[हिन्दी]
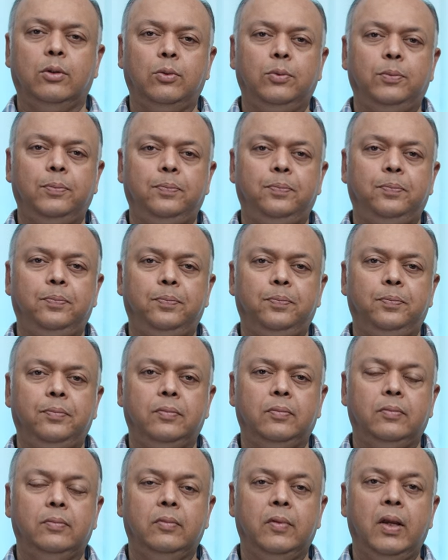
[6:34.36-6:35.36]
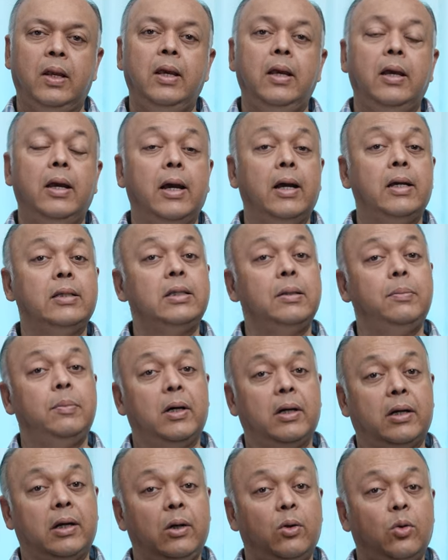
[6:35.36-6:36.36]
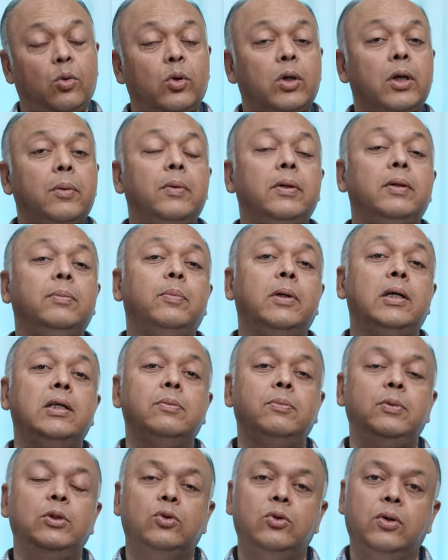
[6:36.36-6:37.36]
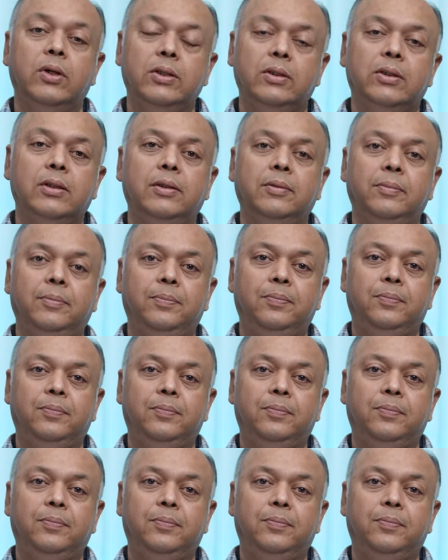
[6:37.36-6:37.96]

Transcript: हूँ ऐसी बाकी लोगों के भी पास भी चॉइस है